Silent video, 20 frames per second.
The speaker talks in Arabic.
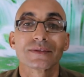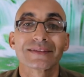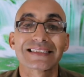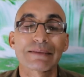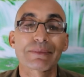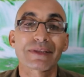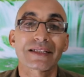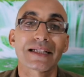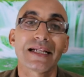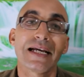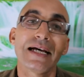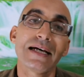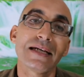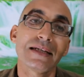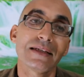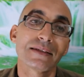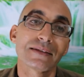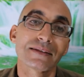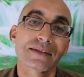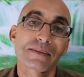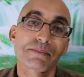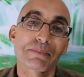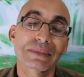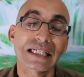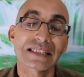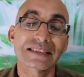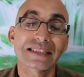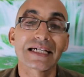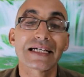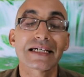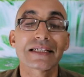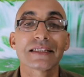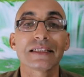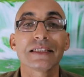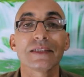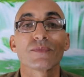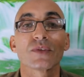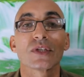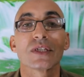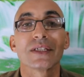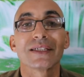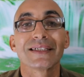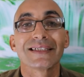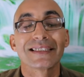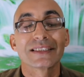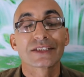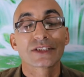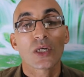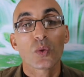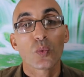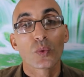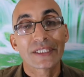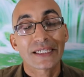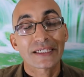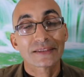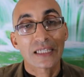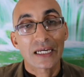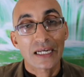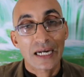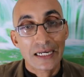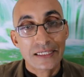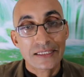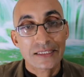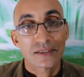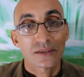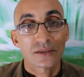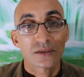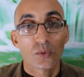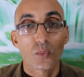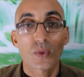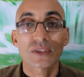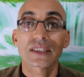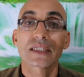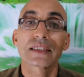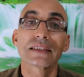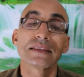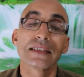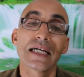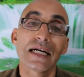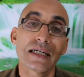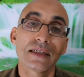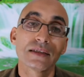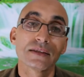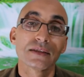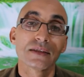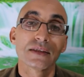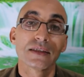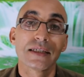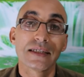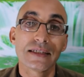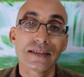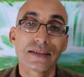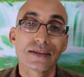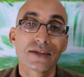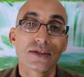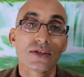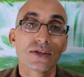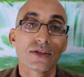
طبيعة الحال المدرسة هذه تكون إطارات وطنية آه،